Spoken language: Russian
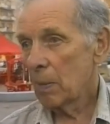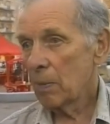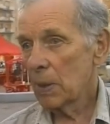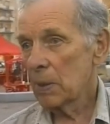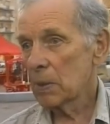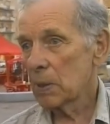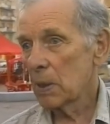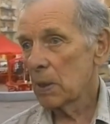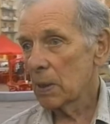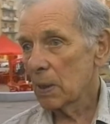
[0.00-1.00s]
мы
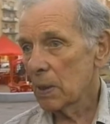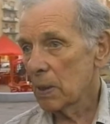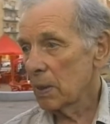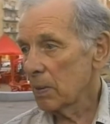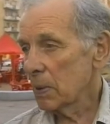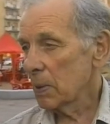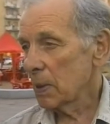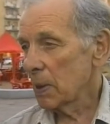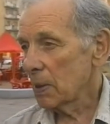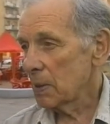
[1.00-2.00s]
жили, тогда не было ни
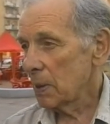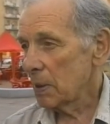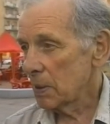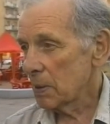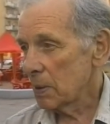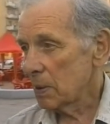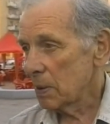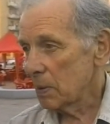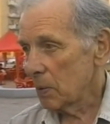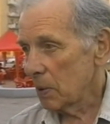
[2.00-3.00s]
гостиниц,
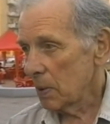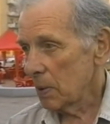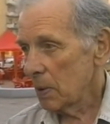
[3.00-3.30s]
ничего.